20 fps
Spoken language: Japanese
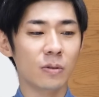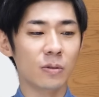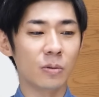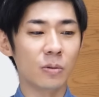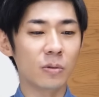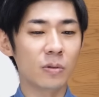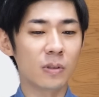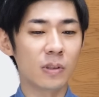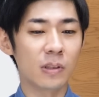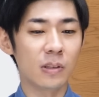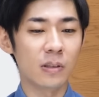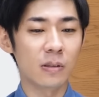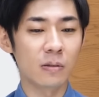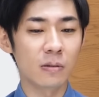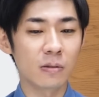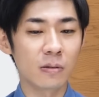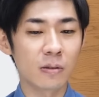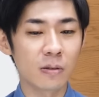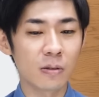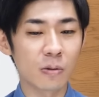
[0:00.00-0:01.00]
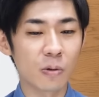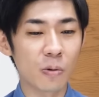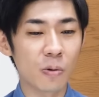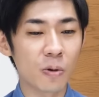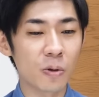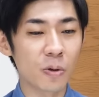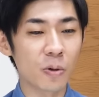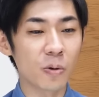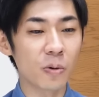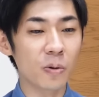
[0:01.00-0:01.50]
そっちの
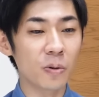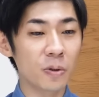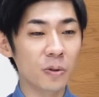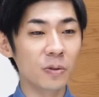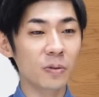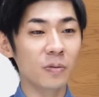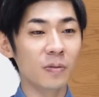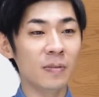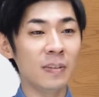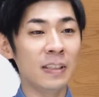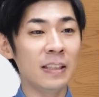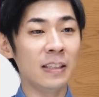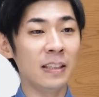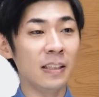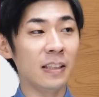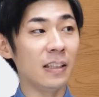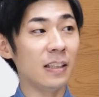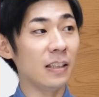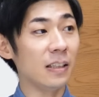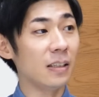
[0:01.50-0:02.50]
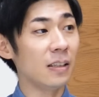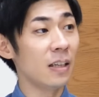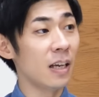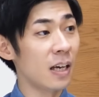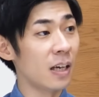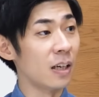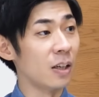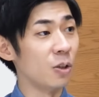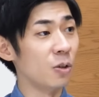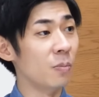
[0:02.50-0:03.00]
高校に
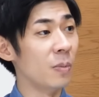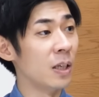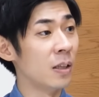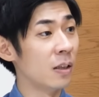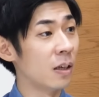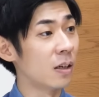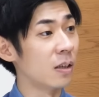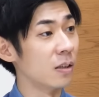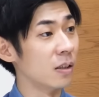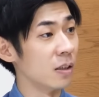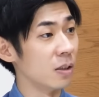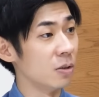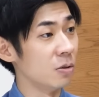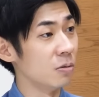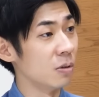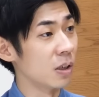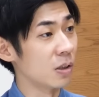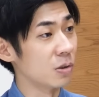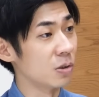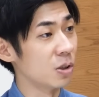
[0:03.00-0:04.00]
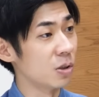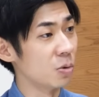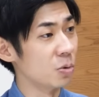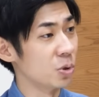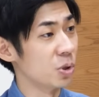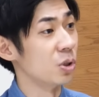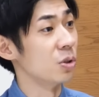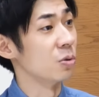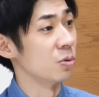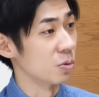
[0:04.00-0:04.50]
ね、夢の中で入学して
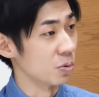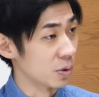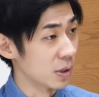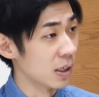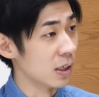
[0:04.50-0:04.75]
ほしいですよ